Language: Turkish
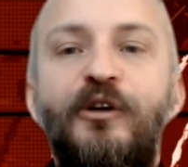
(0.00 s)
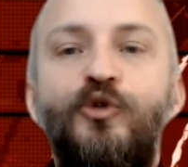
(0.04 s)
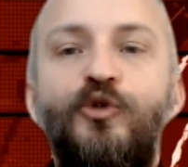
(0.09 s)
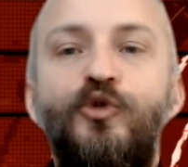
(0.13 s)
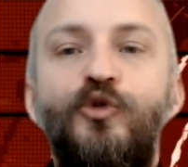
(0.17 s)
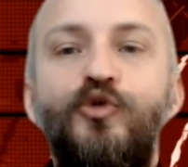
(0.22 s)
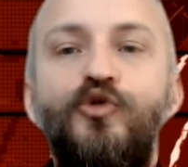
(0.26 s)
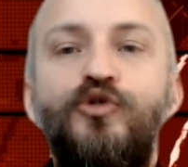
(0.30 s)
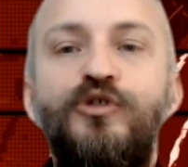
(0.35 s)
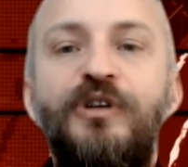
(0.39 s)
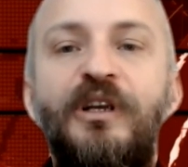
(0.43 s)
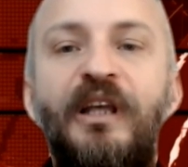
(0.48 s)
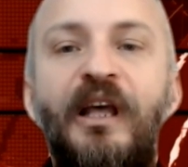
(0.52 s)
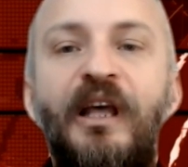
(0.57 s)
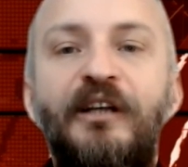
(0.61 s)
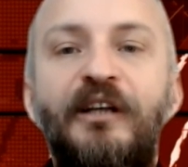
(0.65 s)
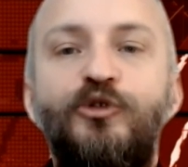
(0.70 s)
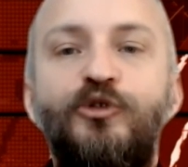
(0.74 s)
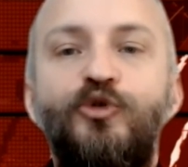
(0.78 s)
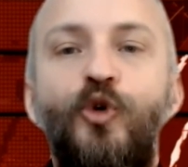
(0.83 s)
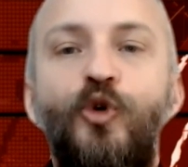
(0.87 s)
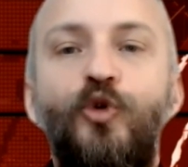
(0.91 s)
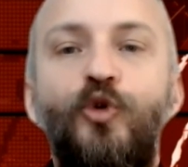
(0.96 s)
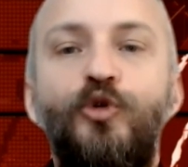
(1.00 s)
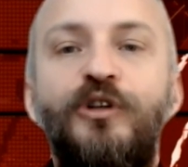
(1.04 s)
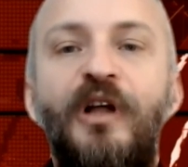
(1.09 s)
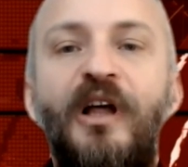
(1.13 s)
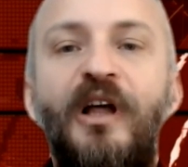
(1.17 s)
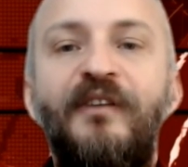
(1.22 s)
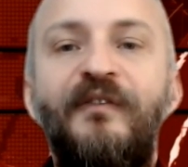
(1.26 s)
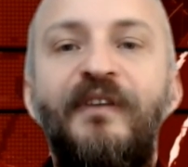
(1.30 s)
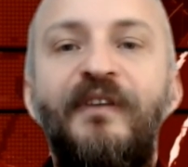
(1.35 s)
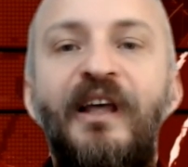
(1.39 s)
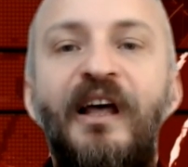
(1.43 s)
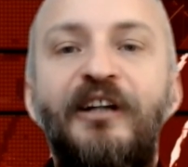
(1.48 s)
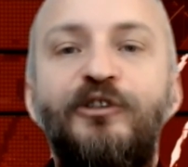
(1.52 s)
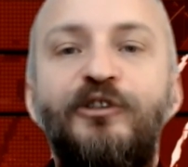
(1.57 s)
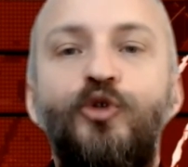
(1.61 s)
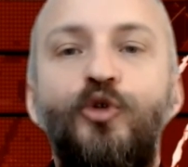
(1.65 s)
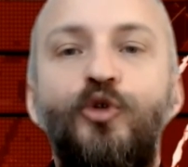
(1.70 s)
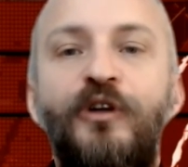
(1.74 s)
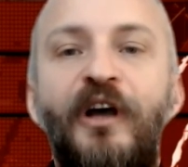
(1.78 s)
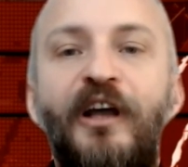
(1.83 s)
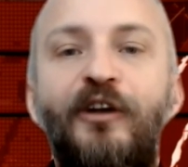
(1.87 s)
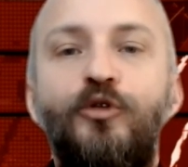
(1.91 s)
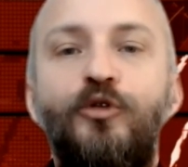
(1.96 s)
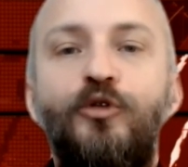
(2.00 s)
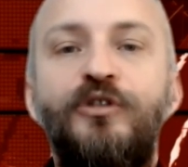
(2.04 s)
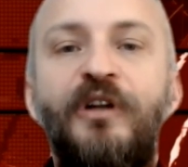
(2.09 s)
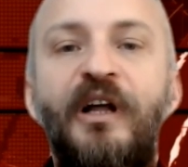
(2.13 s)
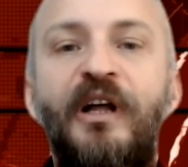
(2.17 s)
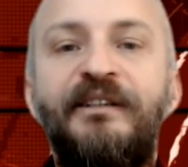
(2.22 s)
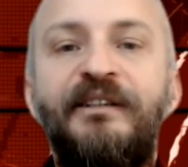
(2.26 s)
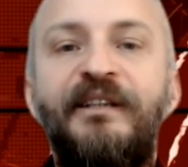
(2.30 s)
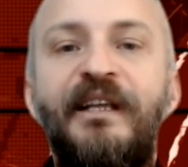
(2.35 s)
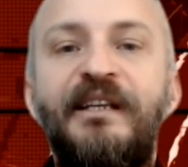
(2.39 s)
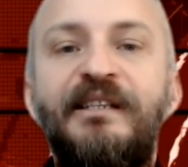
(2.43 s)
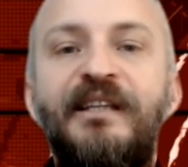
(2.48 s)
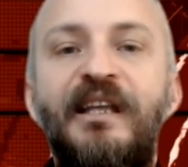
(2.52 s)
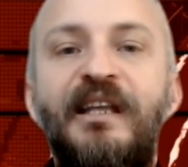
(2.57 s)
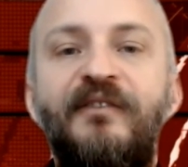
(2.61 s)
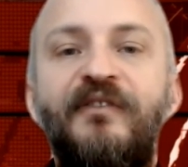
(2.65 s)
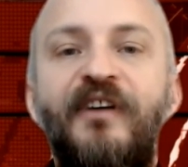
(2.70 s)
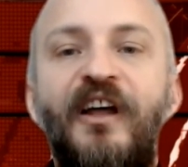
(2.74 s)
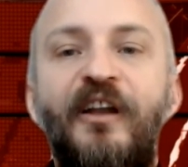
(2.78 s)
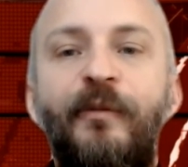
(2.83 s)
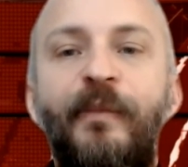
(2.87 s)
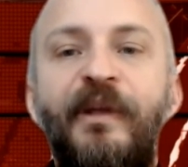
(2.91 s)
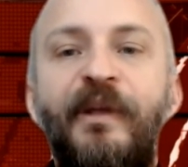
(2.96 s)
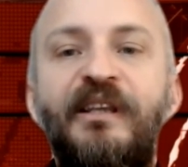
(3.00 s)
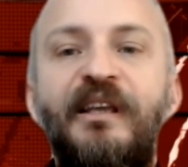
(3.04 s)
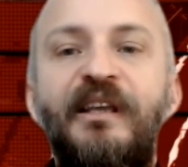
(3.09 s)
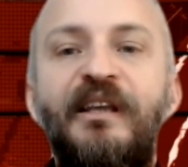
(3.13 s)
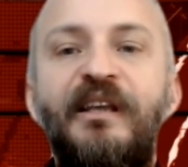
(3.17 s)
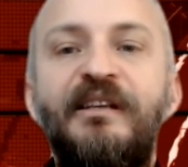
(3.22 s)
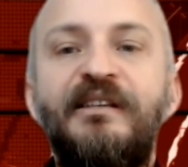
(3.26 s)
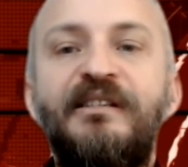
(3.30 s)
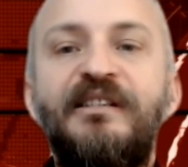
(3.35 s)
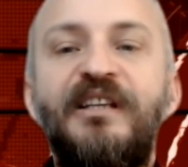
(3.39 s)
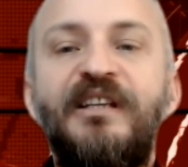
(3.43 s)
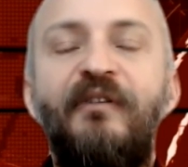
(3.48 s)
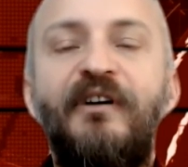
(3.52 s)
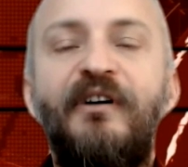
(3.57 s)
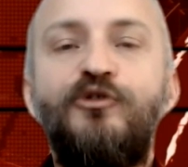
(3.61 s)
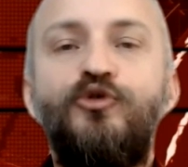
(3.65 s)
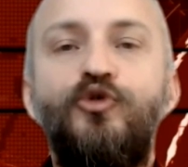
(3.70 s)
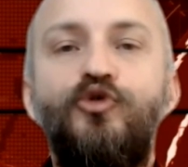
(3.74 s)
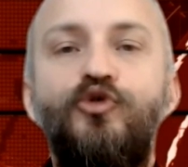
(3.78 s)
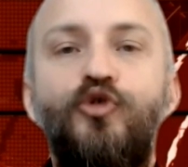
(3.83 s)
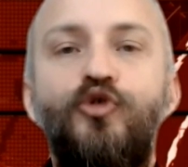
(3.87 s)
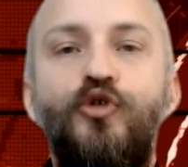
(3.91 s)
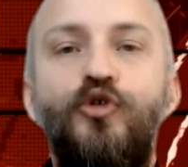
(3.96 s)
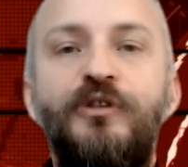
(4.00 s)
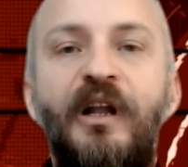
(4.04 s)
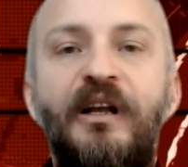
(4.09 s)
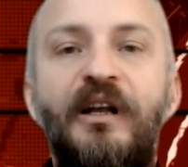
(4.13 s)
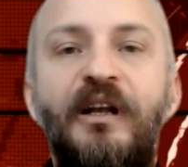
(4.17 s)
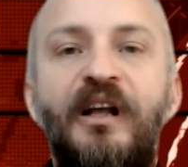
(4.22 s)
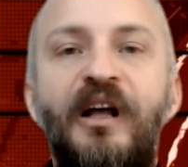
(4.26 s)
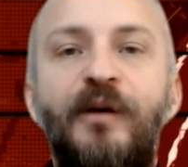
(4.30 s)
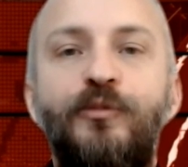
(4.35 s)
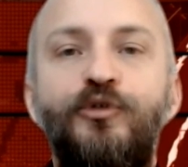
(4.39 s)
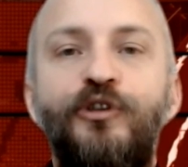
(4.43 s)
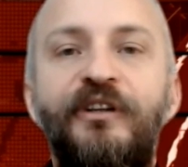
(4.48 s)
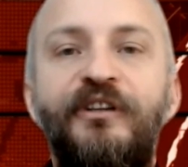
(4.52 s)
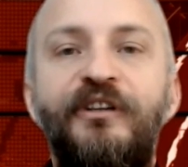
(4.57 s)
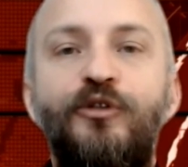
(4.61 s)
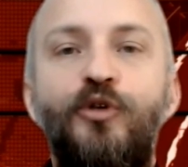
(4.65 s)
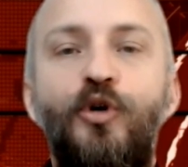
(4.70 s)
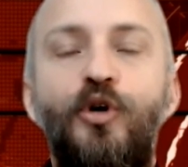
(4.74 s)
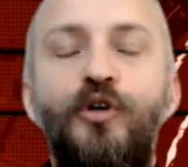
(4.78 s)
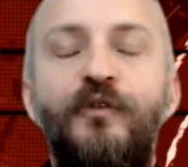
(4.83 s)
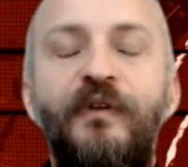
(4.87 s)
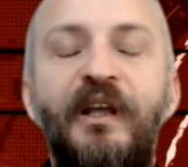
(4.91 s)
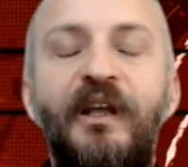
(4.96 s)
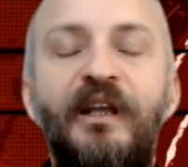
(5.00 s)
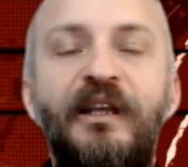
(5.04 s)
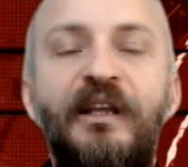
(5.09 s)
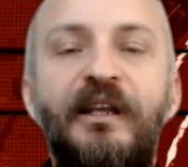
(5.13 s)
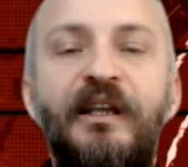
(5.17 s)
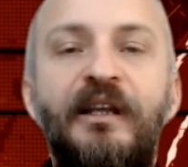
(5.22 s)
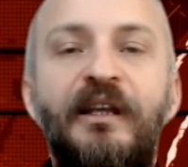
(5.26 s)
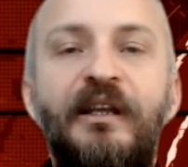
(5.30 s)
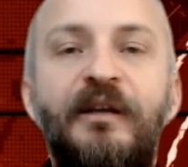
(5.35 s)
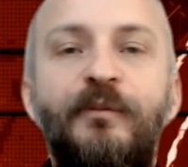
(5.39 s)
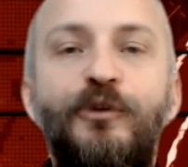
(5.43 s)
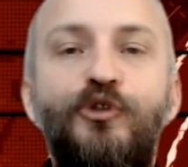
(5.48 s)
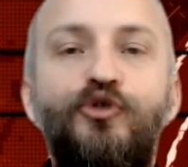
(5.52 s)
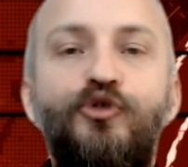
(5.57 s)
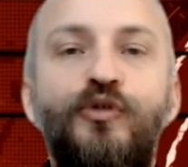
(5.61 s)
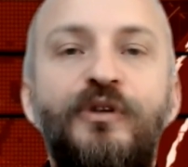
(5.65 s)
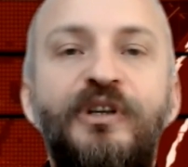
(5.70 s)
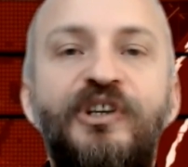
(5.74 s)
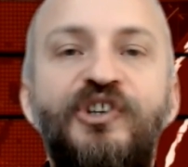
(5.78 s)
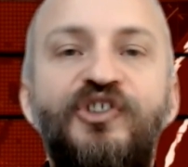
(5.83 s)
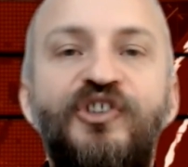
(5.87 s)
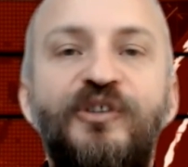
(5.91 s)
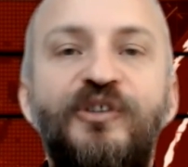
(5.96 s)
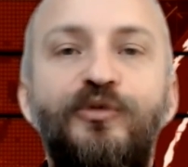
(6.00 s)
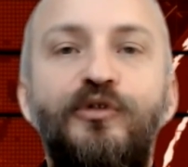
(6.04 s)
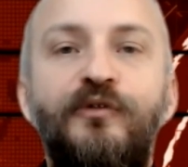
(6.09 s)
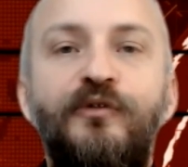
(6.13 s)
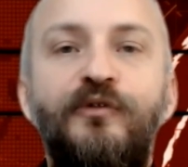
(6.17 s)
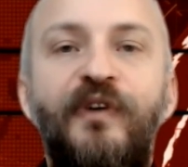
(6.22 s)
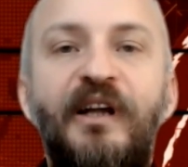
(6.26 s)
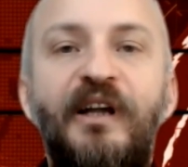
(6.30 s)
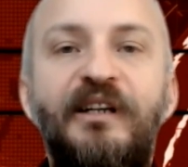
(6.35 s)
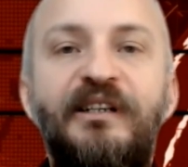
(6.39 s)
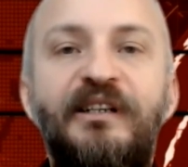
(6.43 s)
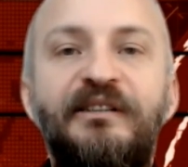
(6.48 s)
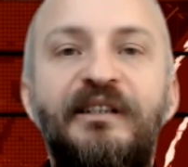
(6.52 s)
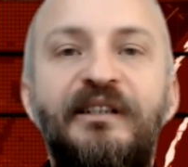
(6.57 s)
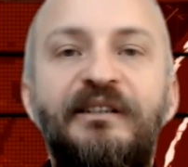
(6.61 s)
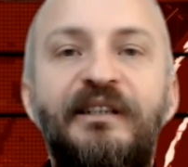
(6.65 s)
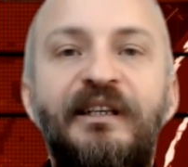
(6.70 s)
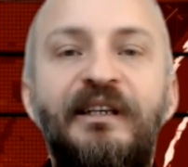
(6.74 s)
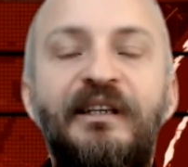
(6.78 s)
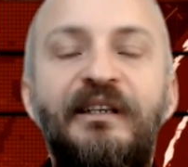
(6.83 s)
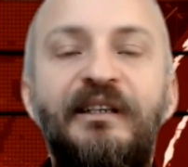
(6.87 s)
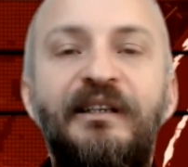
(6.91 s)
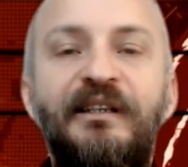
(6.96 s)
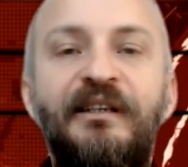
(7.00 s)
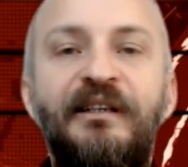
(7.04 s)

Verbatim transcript: Rusya'ya doğrudan veya dolaylı olarak destek vermek savaş suçu olarak kabul ediliyor ve birçok kişi bunun farkında değil.